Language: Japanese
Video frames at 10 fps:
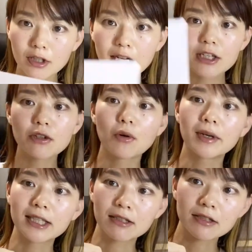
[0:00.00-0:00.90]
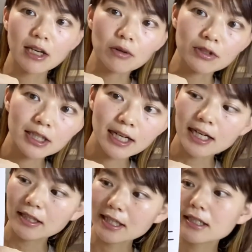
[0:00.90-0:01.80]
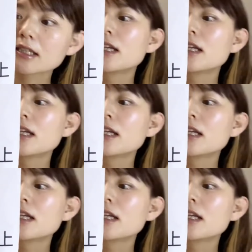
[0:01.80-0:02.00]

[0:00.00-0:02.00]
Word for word: 対象はですね、こちらです。